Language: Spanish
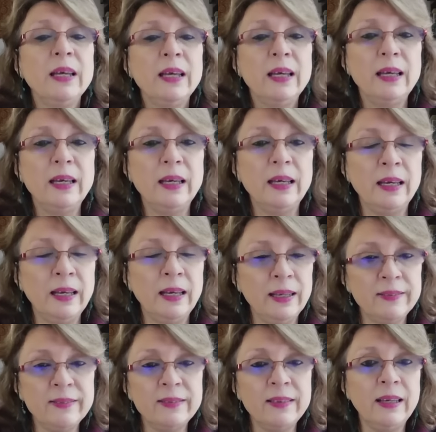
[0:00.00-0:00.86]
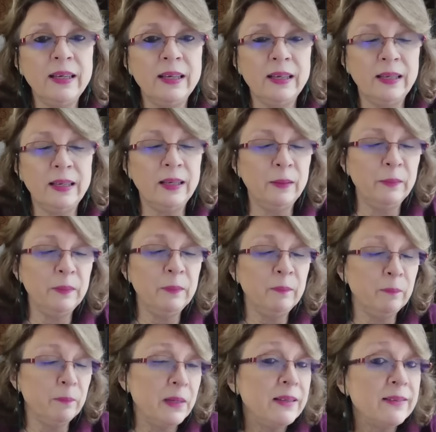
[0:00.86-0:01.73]
eh, este
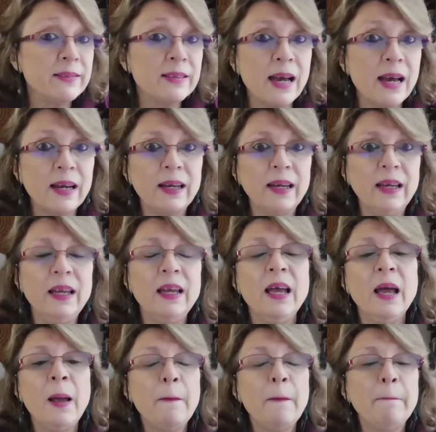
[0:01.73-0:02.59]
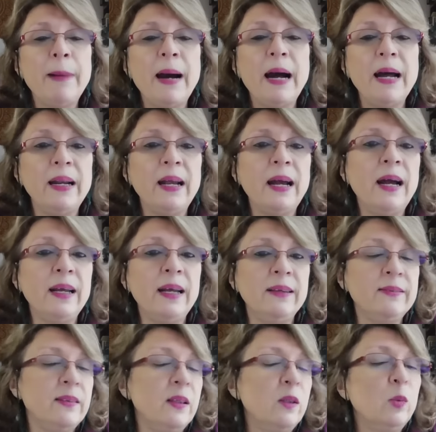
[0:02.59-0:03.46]
mensaje para
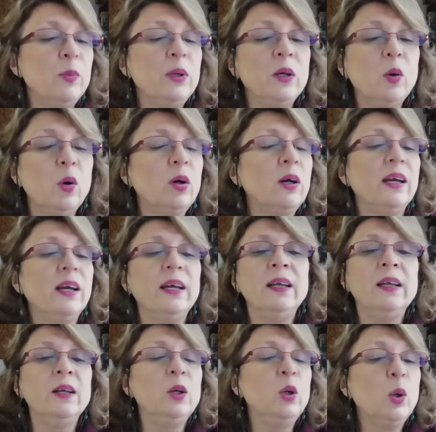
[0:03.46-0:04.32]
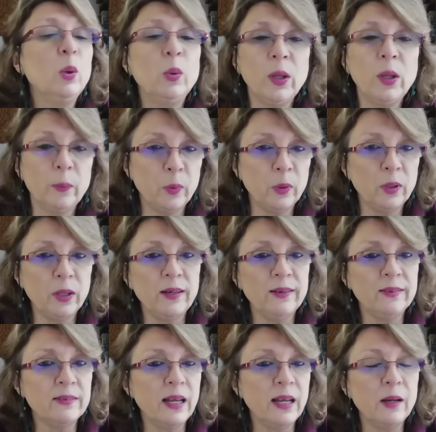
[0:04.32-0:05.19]
este domingo que no voy a poder
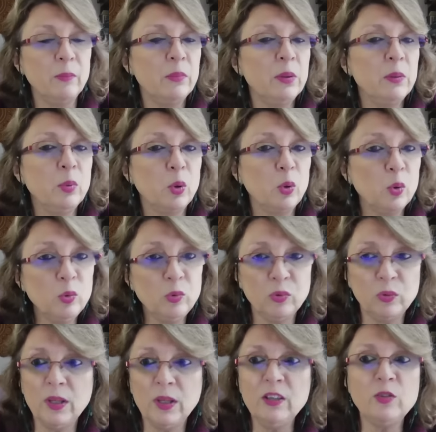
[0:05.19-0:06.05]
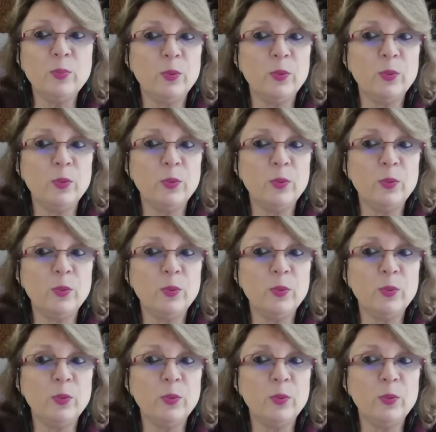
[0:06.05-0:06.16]
estar en vivo con ustedes